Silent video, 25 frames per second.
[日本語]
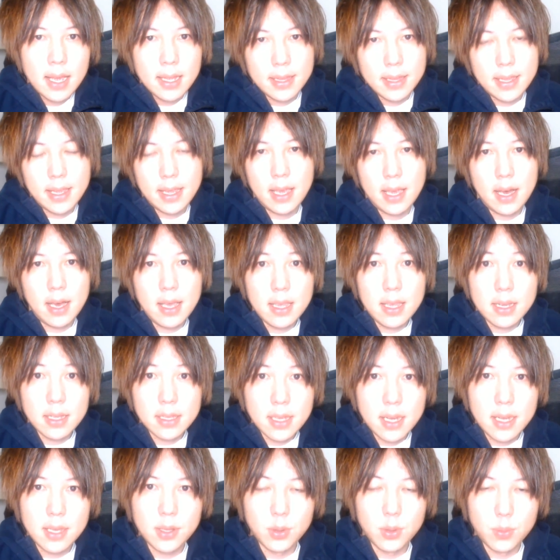で相
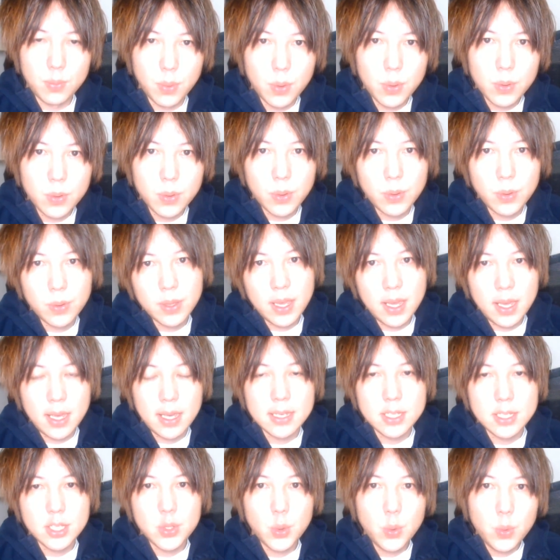方への暴行
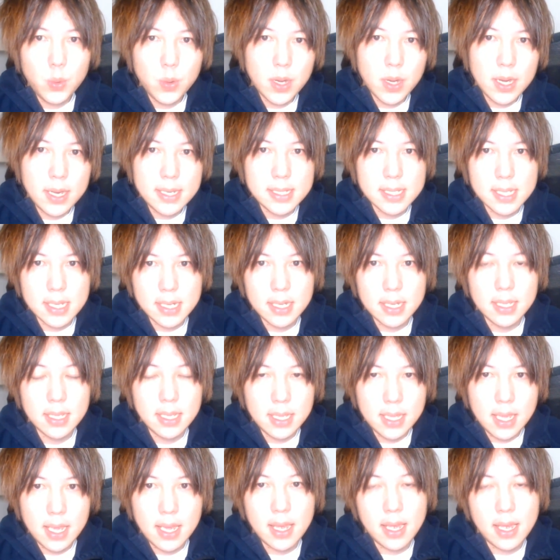で傷害罪
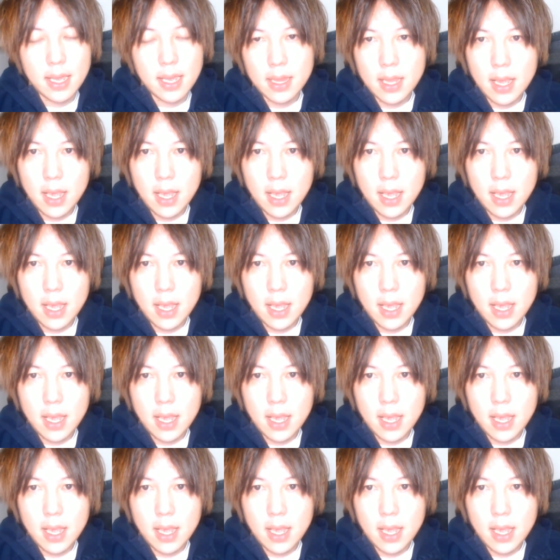にて